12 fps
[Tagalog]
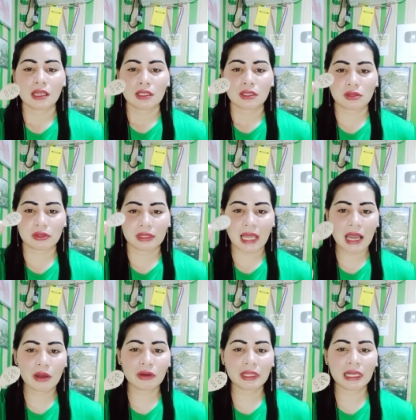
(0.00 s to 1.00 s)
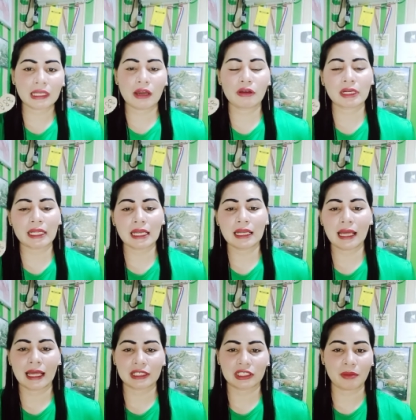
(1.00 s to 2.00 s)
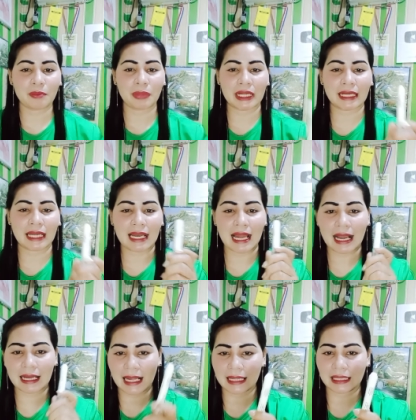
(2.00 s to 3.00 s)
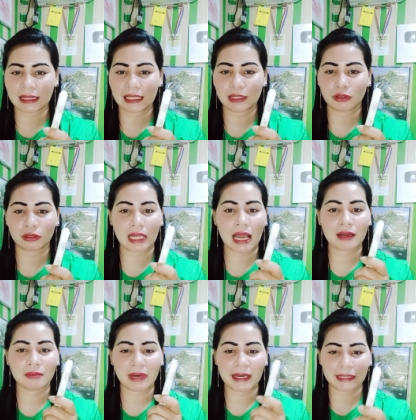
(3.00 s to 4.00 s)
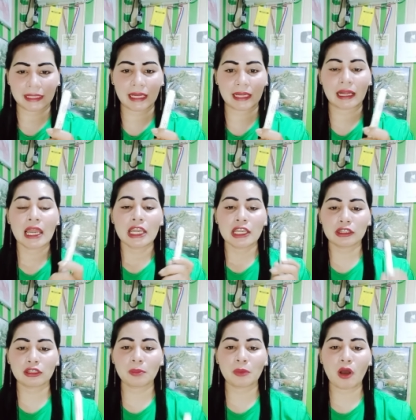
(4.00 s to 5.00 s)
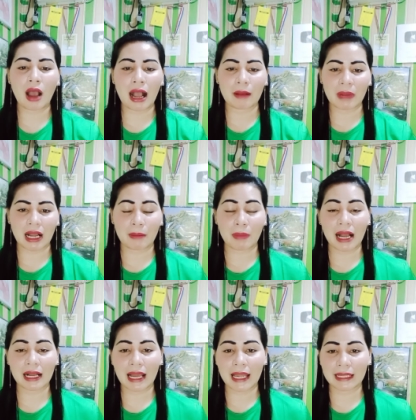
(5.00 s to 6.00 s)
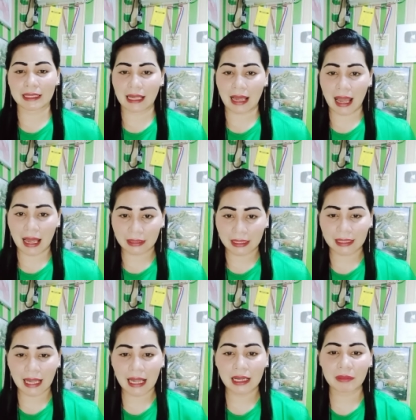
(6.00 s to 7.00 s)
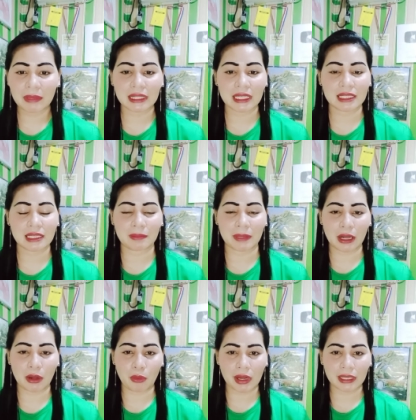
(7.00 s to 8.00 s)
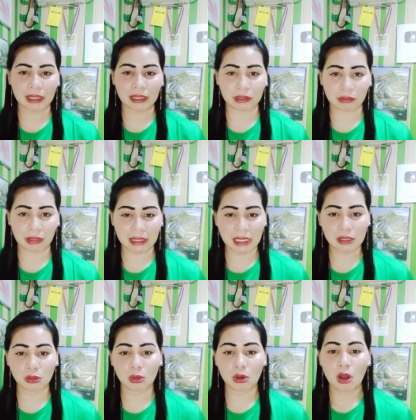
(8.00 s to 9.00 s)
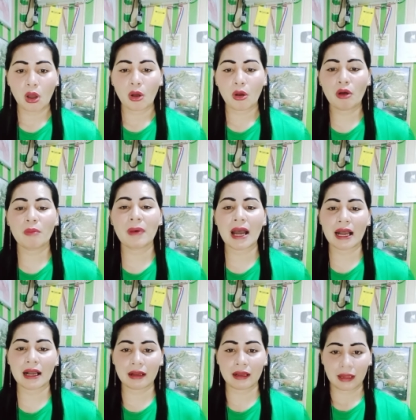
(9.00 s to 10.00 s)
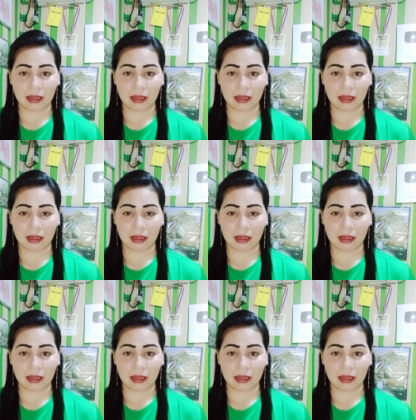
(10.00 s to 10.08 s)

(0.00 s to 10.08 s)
So, dahon ng laurel at syempre kailangan natin dito ng marker. Ito po ang mga bagay na ating gagamitin sa paggawa ng ritual na ito upang